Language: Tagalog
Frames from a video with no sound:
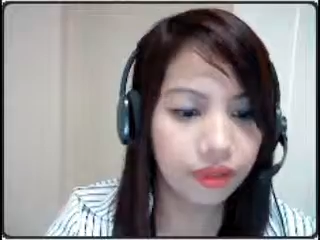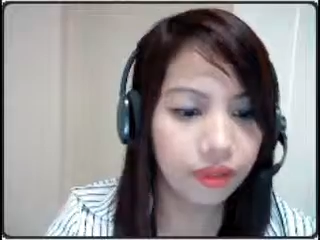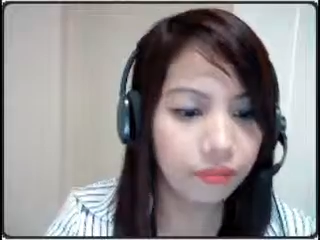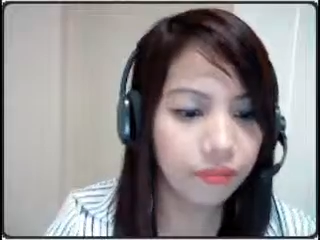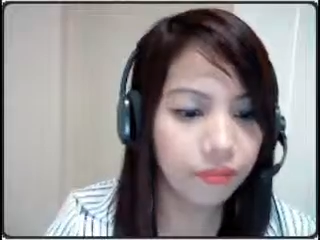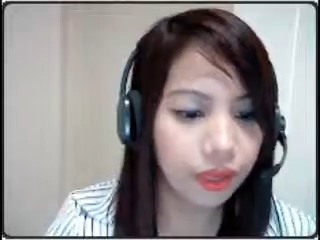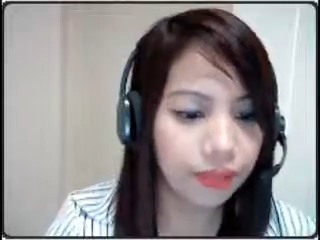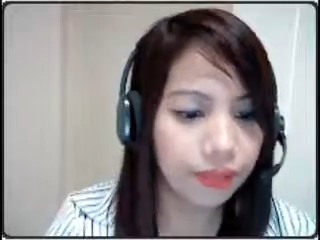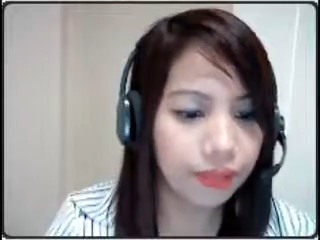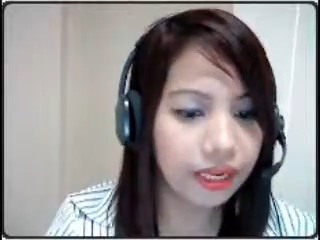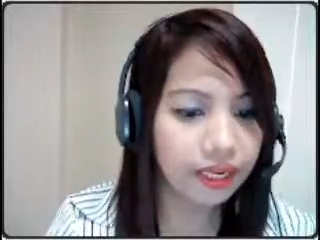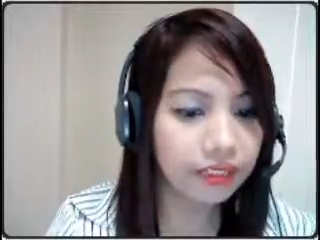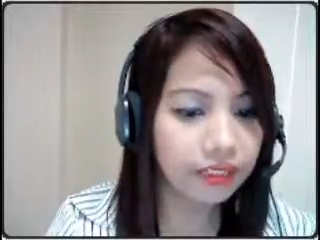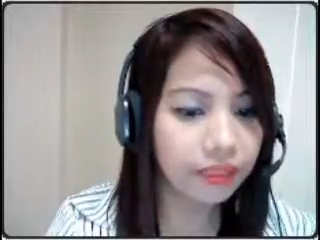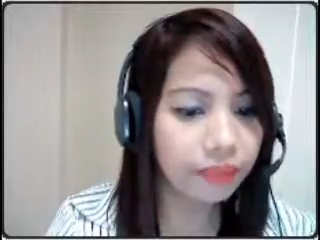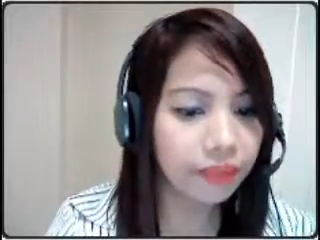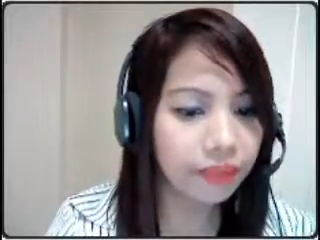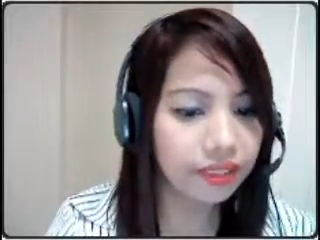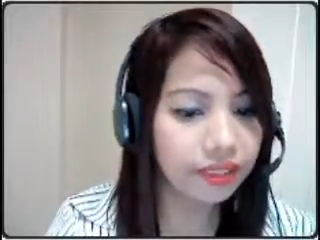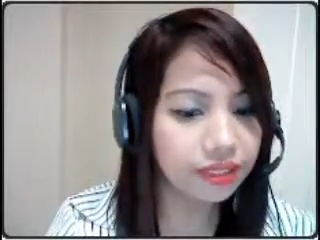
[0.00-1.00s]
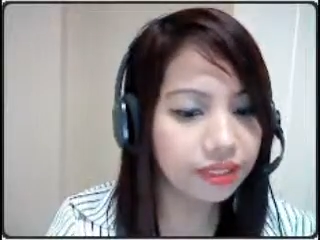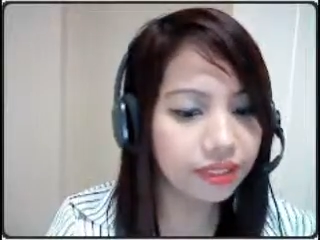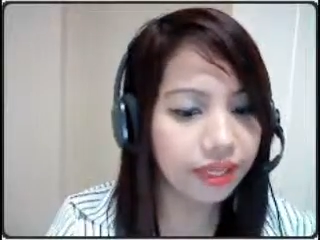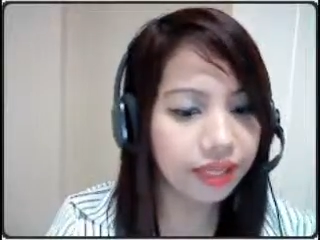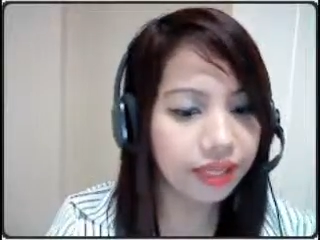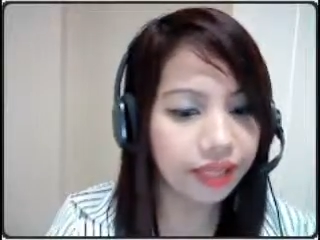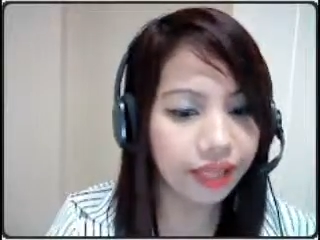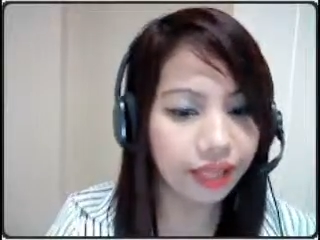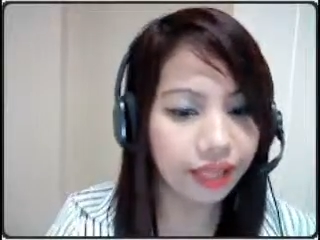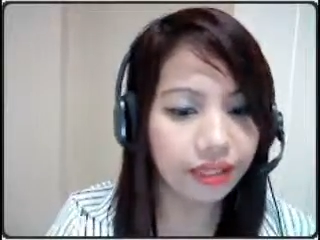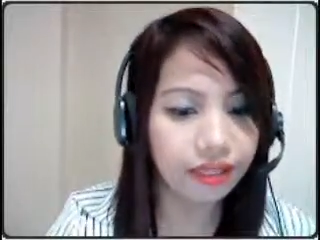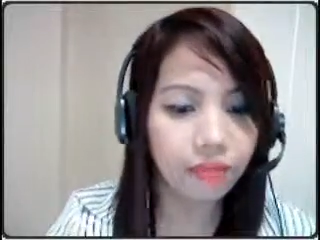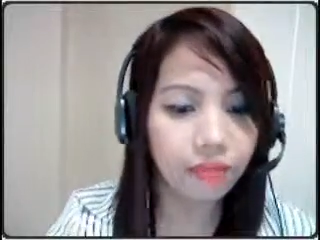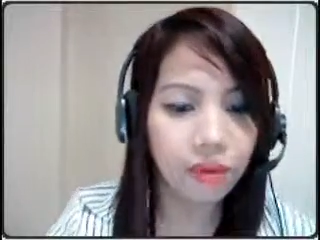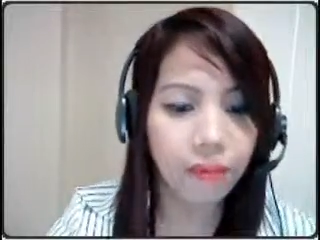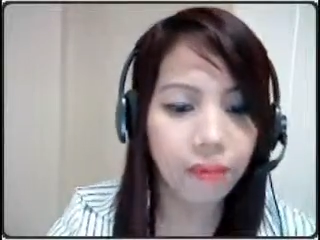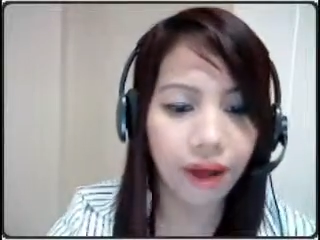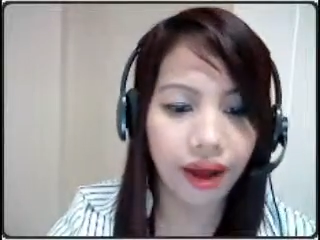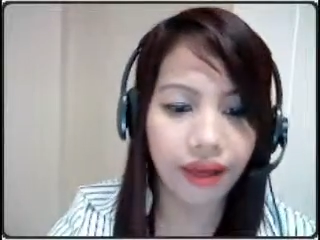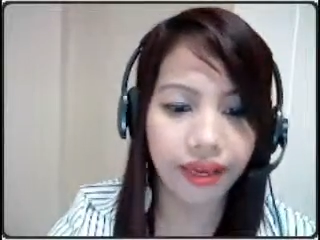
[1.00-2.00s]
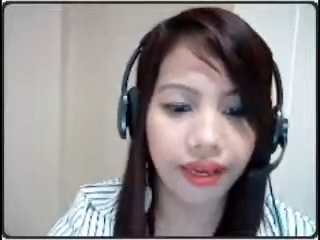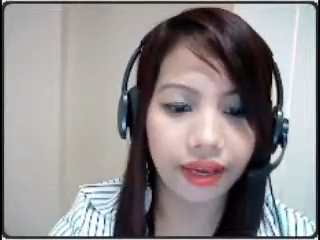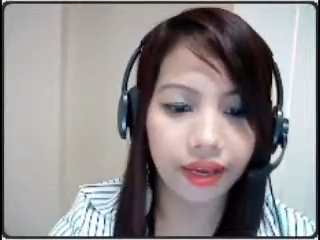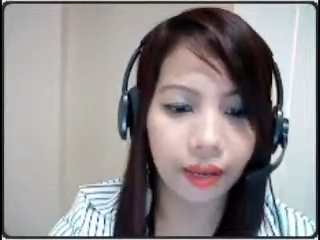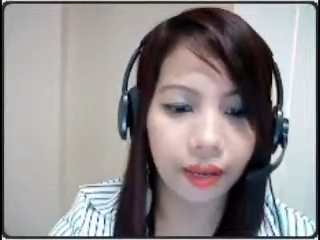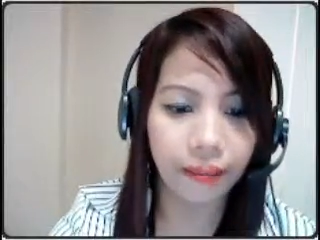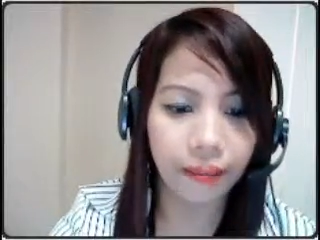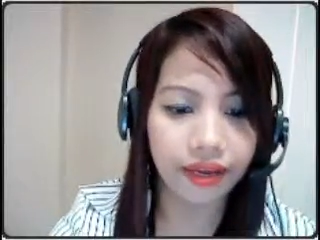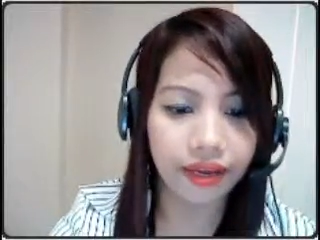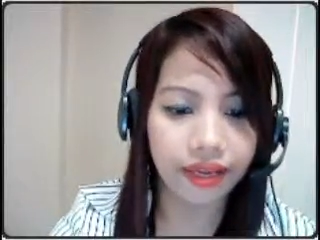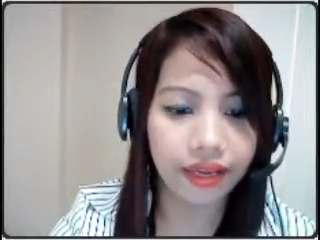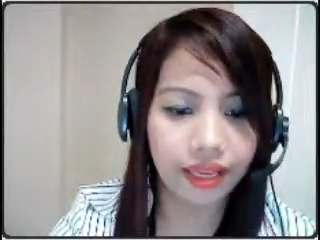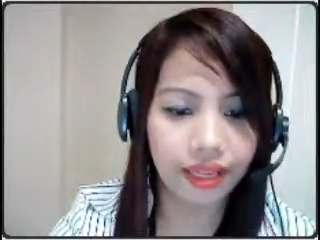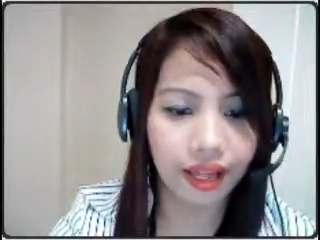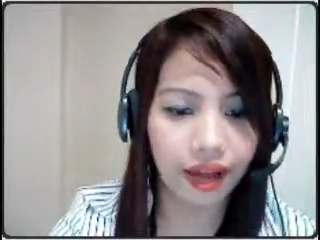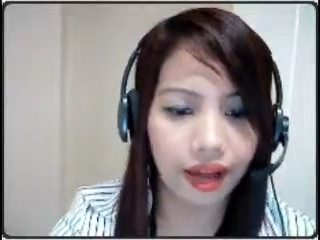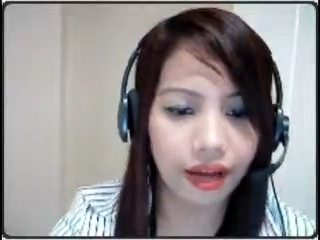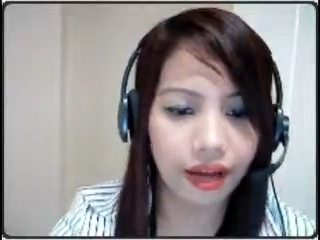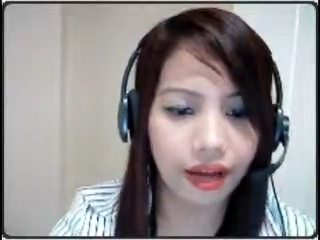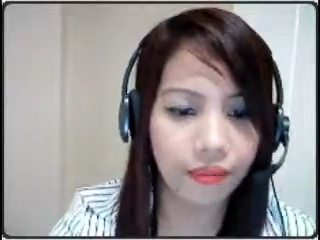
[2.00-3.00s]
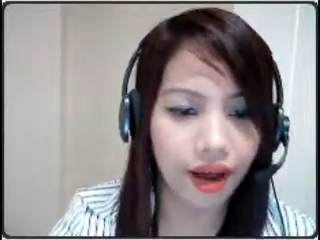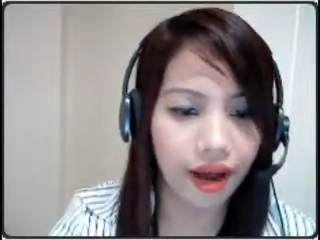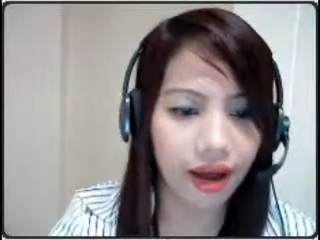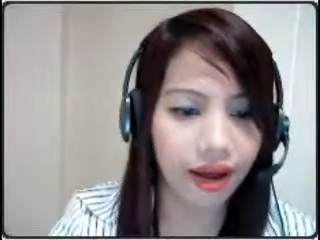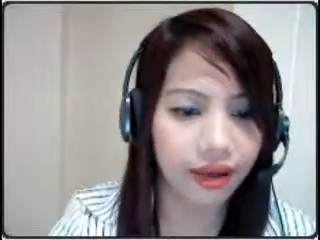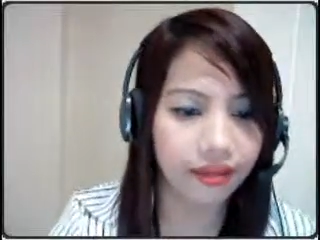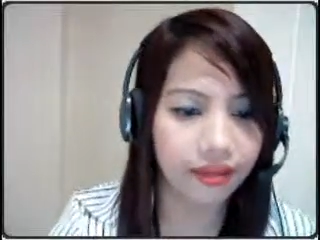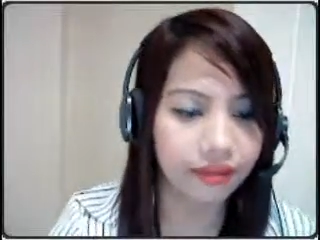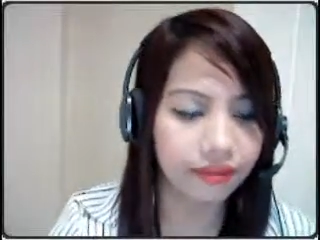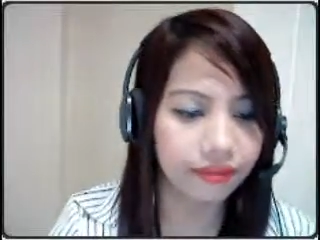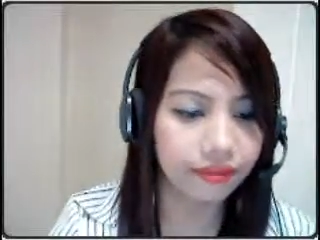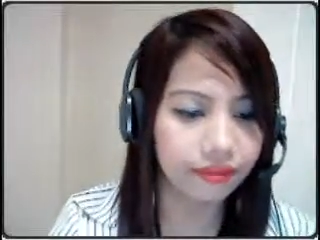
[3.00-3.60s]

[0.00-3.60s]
Bibilis ang pagsasalita ng babae kapag kinakabahan.